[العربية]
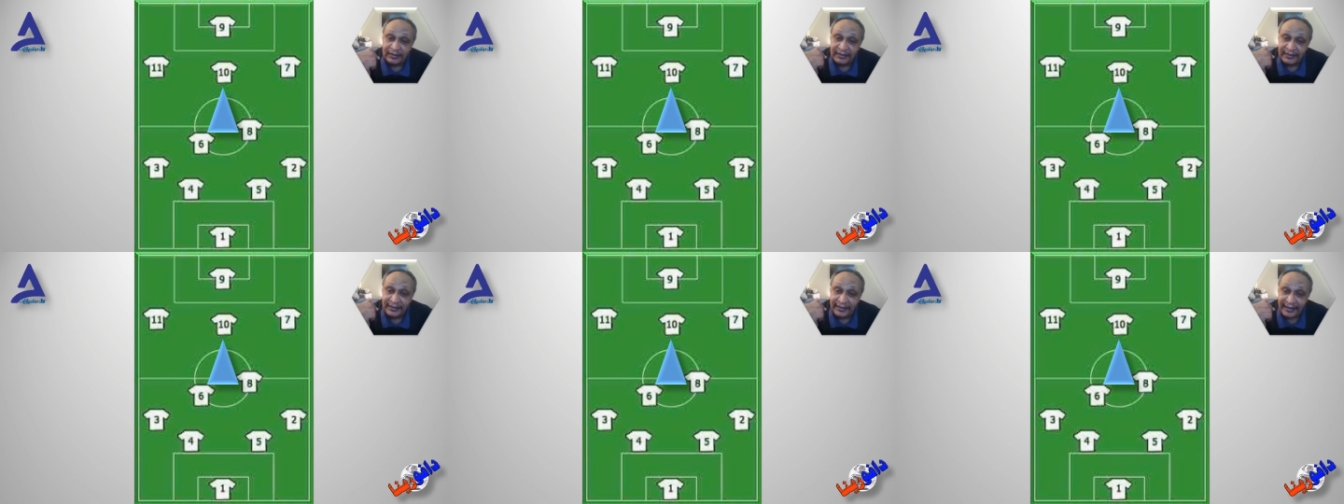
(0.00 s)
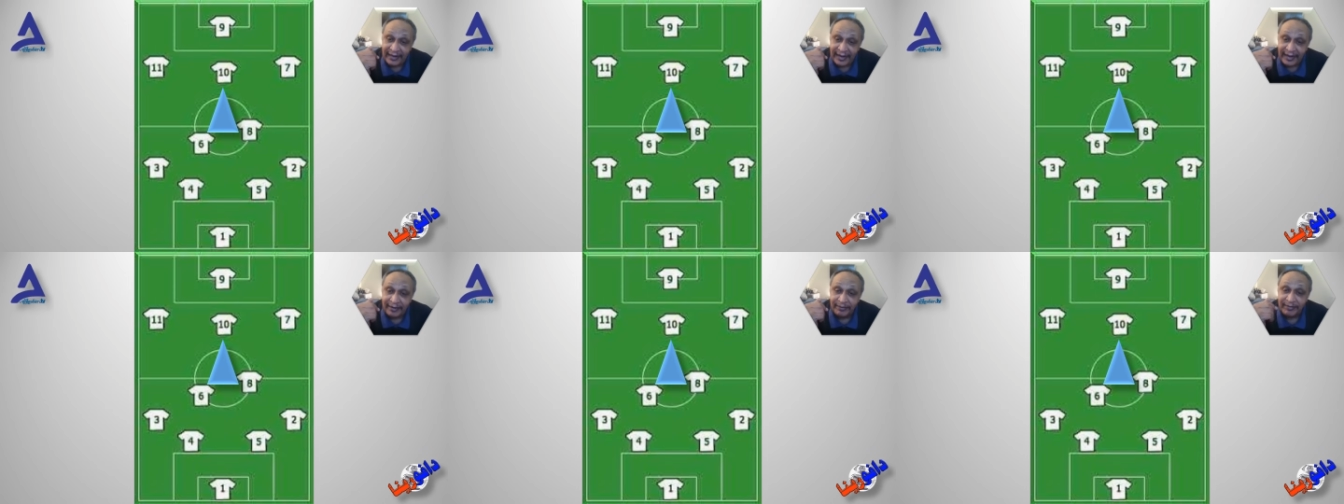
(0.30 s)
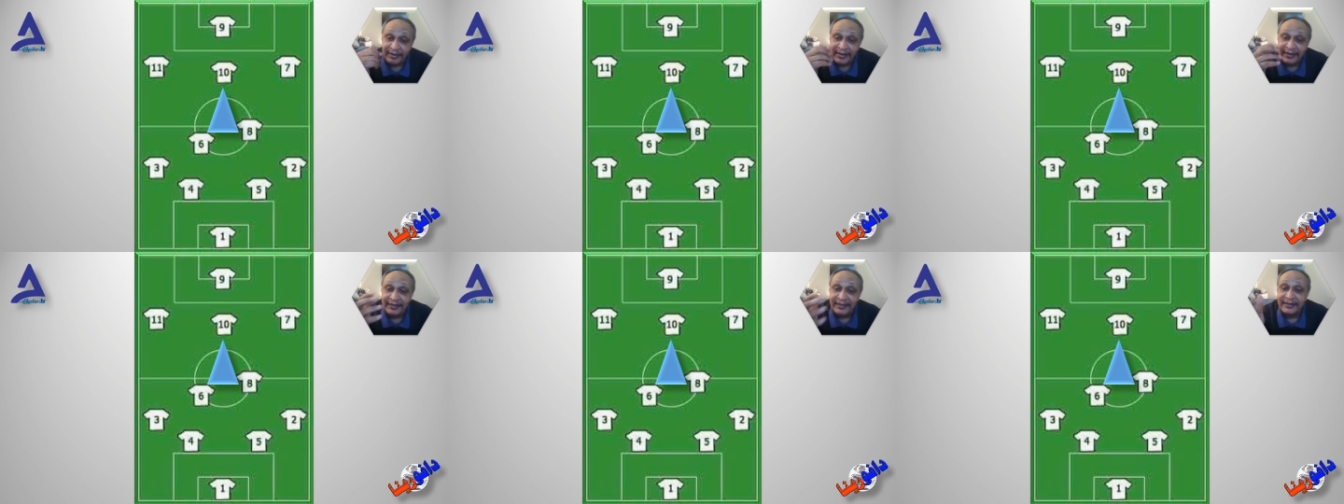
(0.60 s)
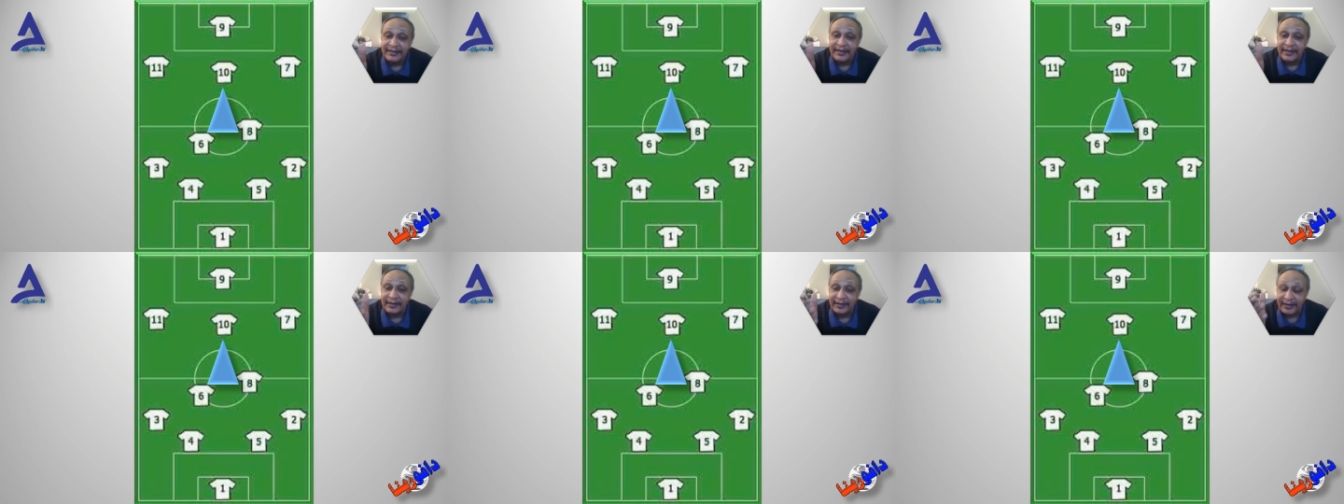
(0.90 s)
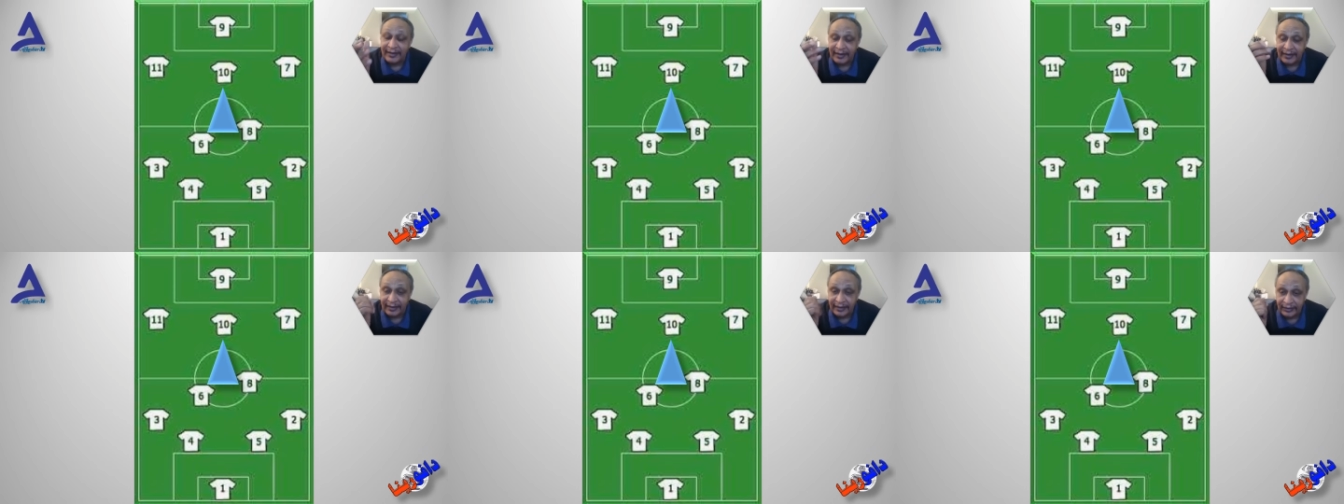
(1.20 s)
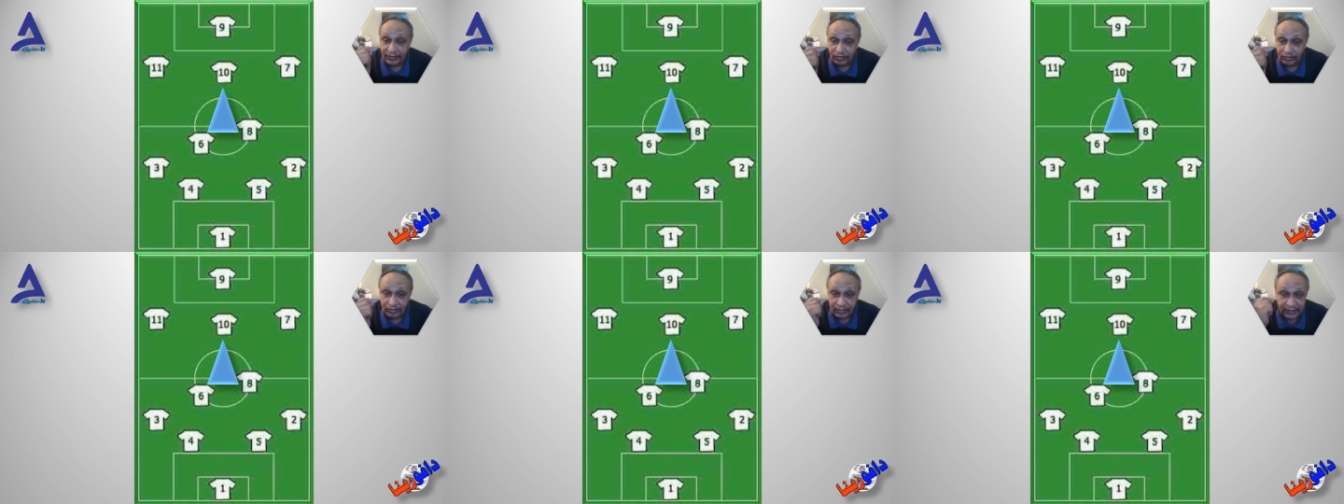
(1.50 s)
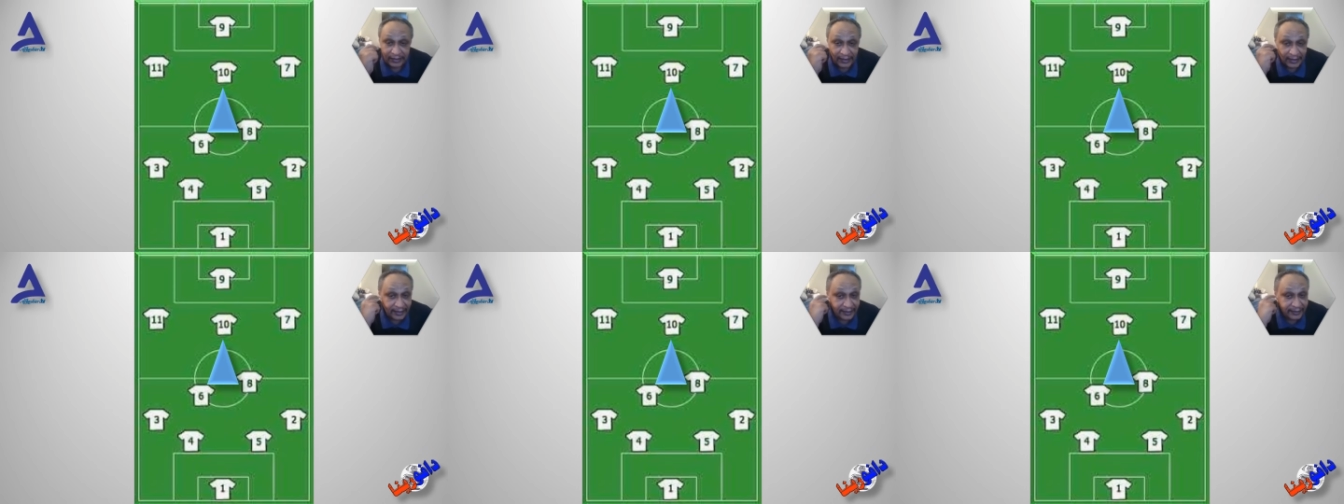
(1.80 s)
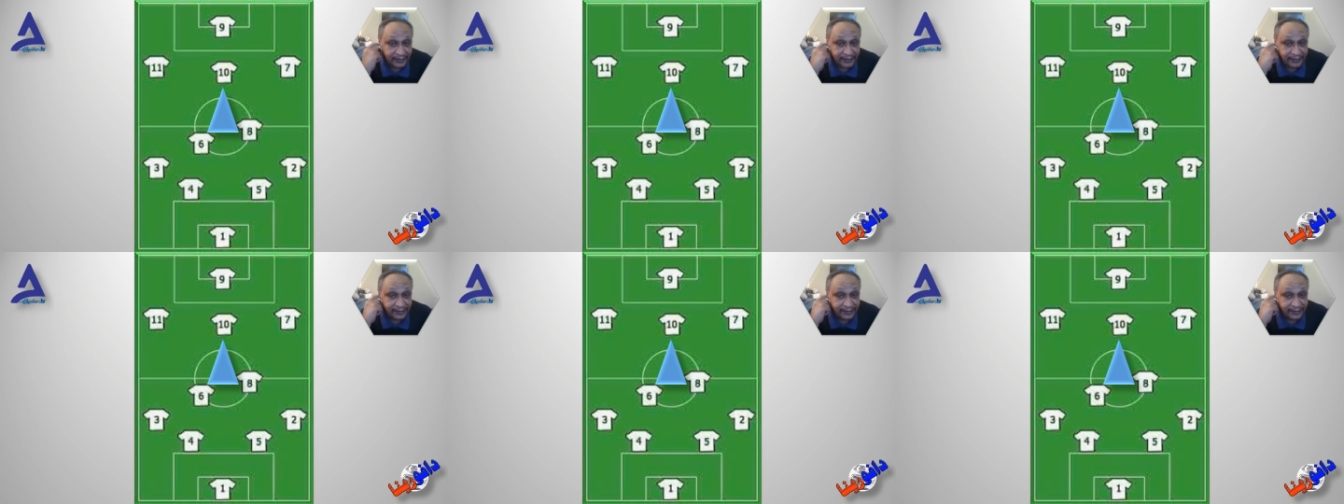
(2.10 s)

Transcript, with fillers: لعمليا الرجل ده